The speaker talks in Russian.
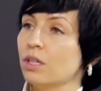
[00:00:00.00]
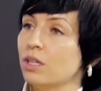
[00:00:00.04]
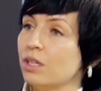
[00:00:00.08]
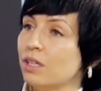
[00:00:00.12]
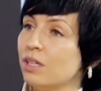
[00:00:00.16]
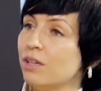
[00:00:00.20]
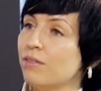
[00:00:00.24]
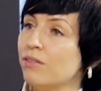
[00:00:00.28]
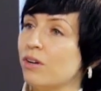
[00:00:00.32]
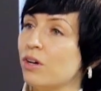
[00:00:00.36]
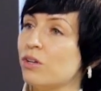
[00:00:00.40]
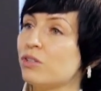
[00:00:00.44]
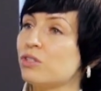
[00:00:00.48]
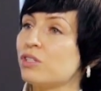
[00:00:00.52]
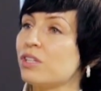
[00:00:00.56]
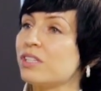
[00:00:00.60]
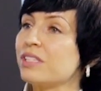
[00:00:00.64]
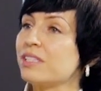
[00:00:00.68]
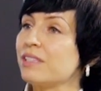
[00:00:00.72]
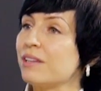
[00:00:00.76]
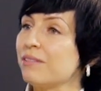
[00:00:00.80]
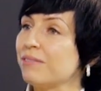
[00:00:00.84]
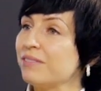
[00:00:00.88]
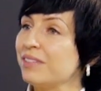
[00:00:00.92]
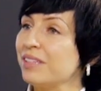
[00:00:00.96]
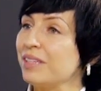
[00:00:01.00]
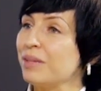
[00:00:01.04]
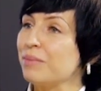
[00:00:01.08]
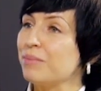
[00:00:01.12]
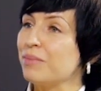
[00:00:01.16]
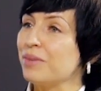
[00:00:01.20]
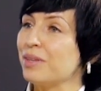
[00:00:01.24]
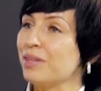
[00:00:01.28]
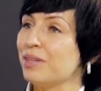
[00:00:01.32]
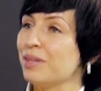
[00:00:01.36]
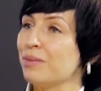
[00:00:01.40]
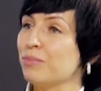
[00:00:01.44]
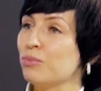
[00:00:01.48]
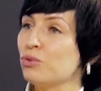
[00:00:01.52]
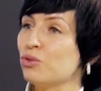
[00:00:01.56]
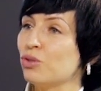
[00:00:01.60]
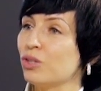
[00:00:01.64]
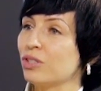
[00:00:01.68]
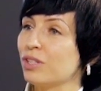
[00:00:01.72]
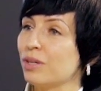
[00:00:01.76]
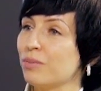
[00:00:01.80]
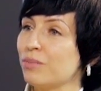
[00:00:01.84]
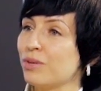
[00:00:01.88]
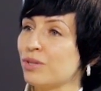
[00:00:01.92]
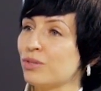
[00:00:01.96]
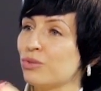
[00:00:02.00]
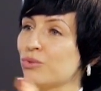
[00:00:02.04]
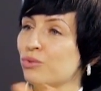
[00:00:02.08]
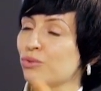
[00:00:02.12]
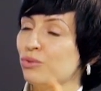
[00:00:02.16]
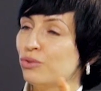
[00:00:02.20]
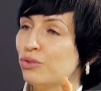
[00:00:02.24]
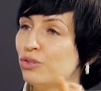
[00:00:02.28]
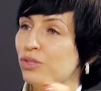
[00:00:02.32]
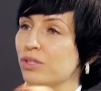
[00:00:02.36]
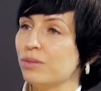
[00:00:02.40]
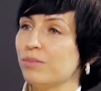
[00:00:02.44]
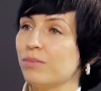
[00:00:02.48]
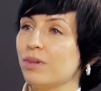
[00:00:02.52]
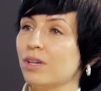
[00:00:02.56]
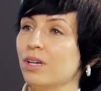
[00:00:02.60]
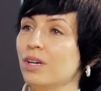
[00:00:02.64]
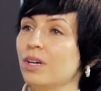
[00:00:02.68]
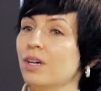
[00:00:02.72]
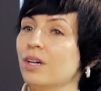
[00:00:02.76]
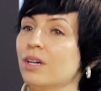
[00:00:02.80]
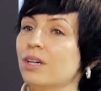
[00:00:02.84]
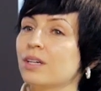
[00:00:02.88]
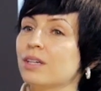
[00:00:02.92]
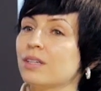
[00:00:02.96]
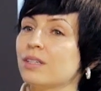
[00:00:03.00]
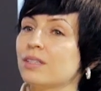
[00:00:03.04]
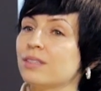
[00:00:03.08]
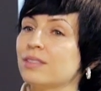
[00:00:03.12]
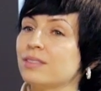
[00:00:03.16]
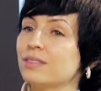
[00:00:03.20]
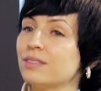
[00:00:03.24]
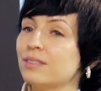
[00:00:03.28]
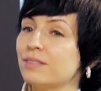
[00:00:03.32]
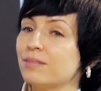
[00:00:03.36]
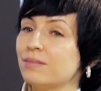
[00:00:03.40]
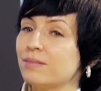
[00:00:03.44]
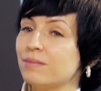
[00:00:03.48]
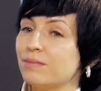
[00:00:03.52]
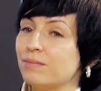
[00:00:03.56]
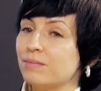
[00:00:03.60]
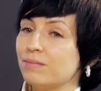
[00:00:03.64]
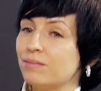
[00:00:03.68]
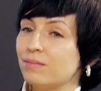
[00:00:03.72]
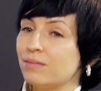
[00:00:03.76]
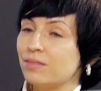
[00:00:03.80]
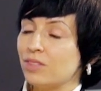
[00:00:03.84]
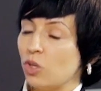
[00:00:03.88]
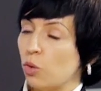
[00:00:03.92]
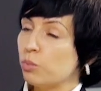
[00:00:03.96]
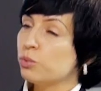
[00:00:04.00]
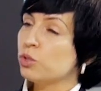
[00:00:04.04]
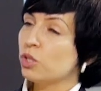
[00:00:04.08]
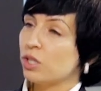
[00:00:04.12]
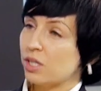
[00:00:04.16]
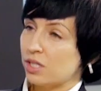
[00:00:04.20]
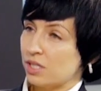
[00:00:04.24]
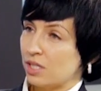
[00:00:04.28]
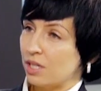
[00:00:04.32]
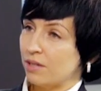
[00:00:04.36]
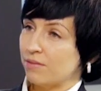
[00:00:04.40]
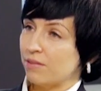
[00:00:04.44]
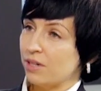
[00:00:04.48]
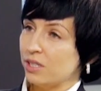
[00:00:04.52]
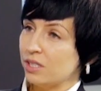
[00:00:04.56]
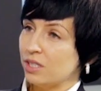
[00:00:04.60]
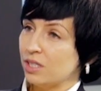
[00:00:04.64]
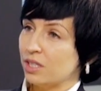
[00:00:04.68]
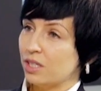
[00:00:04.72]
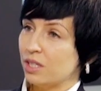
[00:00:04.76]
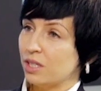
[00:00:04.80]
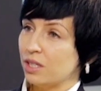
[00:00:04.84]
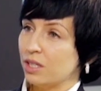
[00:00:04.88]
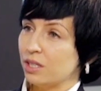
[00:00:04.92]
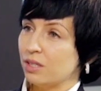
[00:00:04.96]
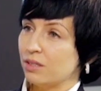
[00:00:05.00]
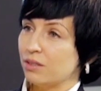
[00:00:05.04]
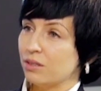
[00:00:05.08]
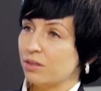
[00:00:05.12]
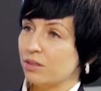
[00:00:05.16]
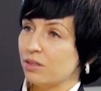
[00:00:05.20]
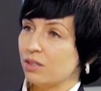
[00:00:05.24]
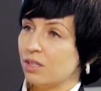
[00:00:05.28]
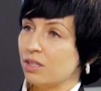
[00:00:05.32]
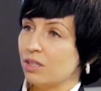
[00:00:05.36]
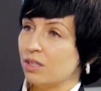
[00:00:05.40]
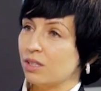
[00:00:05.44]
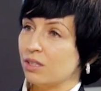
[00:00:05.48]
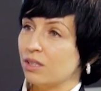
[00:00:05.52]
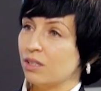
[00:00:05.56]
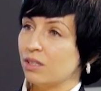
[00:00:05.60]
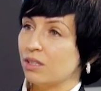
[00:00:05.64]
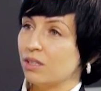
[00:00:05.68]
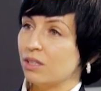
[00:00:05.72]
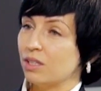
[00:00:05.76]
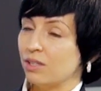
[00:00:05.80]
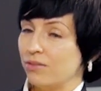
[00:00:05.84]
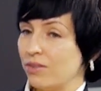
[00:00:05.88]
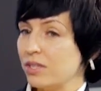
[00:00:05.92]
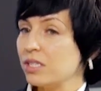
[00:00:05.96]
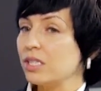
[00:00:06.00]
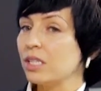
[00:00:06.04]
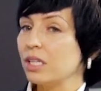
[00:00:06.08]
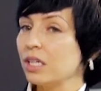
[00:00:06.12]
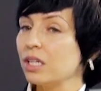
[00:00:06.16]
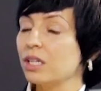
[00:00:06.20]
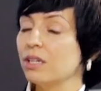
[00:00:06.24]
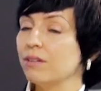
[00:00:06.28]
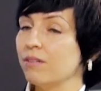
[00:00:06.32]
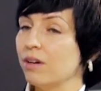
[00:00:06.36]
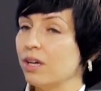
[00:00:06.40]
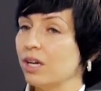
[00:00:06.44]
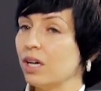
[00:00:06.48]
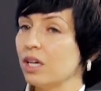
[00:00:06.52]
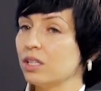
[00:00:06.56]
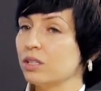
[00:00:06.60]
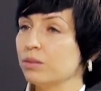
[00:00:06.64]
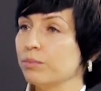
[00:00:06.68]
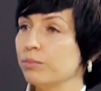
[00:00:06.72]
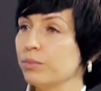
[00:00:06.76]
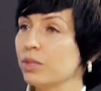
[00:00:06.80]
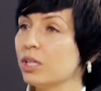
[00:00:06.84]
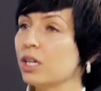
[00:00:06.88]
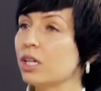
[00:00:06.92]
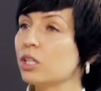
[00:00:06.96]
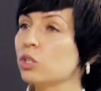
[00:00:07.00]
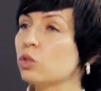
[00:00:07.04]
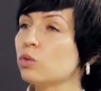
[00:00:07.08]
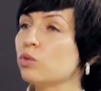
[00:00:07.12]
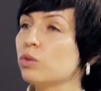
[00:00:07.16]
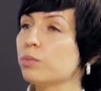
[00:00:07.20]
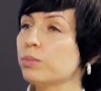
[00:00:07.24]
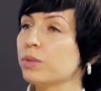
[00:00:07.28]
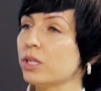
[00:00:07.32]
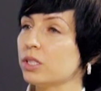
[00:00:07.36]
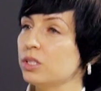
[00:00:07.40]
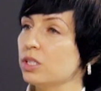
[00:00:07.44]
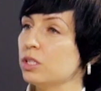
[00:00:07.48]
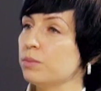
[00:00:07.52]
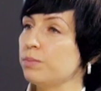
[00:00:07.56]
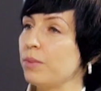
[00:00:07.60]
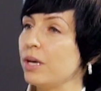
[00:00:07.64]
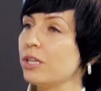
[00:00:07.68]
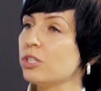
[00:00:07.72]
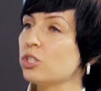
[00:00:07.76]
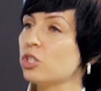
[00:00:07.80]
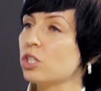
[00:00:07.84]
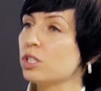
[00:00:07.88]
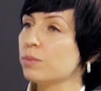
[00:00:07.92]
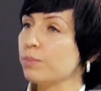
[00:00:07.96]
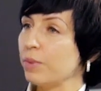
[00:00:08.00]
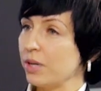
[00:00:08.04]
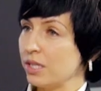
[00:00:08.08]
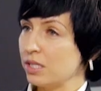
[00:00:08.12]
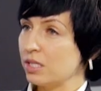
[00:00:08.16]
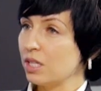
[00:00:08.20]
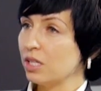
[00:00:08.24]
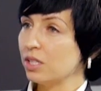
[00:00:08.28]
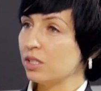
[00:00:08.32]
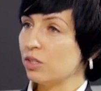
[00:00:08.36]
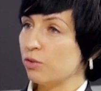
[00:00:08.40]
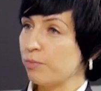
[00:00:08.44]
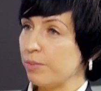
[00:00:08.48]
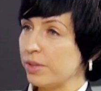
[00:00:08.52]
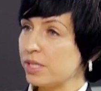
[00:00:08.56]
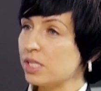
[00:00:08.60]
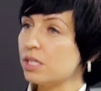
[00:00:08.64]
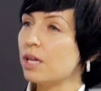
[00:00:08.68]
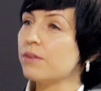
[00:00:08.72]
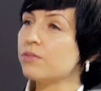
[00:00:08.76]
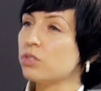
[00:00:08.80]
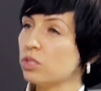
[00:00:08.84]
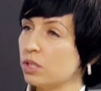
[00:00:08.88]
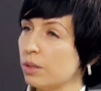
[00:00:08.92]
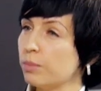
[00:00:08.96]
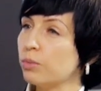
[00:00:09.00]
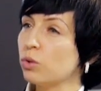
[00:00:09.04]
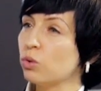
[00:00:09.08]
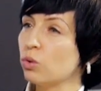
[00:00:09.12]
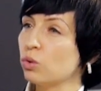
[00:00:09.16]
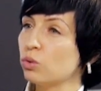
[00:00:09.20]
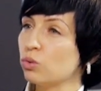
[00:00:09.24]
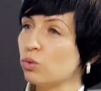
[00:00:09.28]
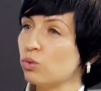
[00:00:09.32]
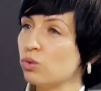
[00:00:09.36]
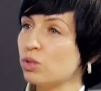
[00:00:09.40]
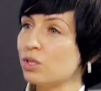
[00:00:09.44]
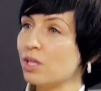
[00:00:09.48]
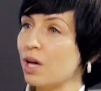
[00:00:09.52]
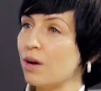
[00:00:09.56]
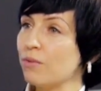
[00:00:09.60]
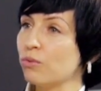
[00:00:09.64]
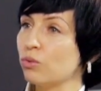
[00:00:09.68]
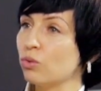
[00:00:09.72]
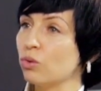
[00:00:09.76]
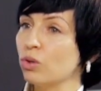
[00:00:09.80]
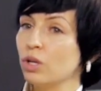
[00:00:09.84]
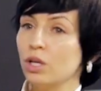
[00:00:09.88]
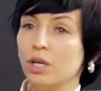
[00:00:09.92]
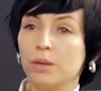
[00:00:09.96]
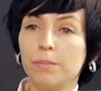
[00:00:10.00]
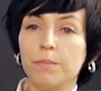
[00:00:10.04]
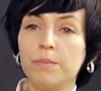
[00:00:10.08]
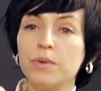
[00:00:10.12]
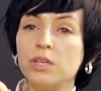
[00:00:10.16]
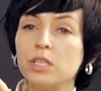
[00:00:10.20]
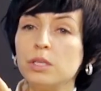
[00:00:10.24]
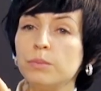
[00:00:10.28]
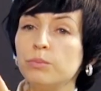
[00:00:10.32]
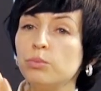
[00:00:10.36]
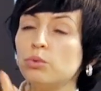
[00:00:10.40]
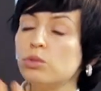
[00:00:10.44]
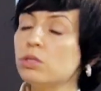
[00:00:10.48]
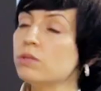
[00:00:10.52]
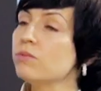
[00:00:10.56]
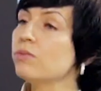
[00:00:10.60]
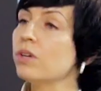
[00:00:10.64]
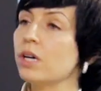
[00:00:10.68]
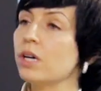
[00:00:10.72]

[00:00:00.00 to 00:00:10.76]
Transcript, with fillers: являются основными и бюджетообразующими э, на общих основаниях. Инвесторы говорят, мы готовы платить 5-6%, поставьте нам льготную ставку. Мы не будем